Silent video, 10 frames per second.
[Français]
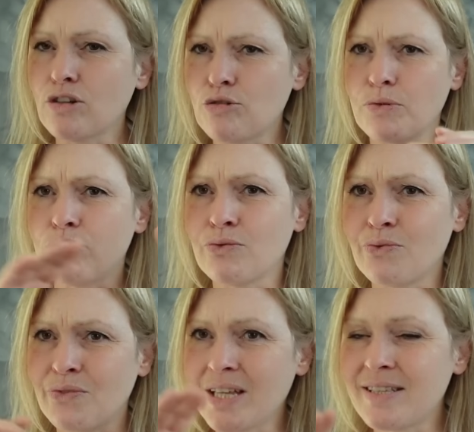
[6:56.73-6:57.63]
je
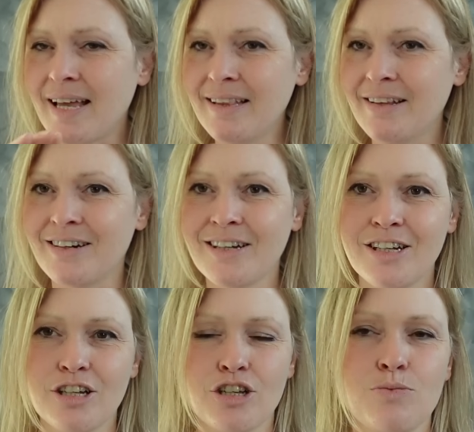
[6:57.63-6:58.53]
une vingtaine.
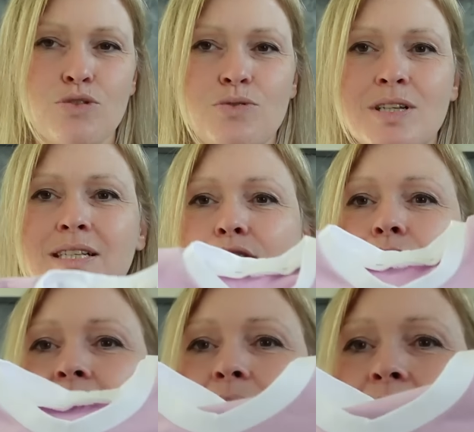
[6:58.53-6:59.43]
Je me suis dit que ces trois petits